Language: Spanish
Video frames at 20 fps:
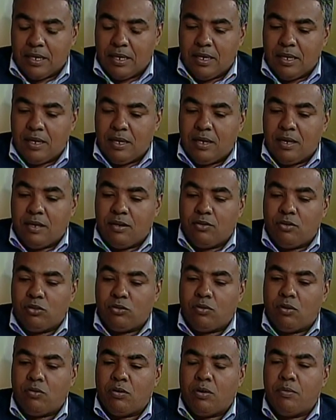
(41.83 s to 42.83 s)
Eh,
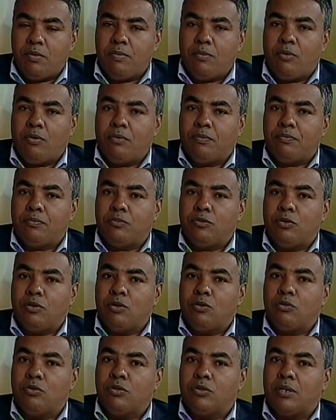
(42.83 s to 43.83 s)
nosotros ahora mismo nos
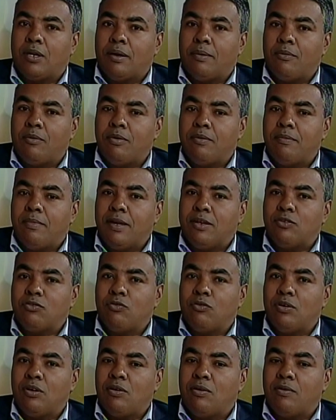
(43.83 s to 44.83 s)
encontramos inmersos
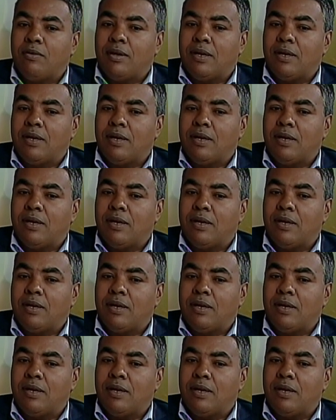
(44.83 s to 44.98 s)
en lo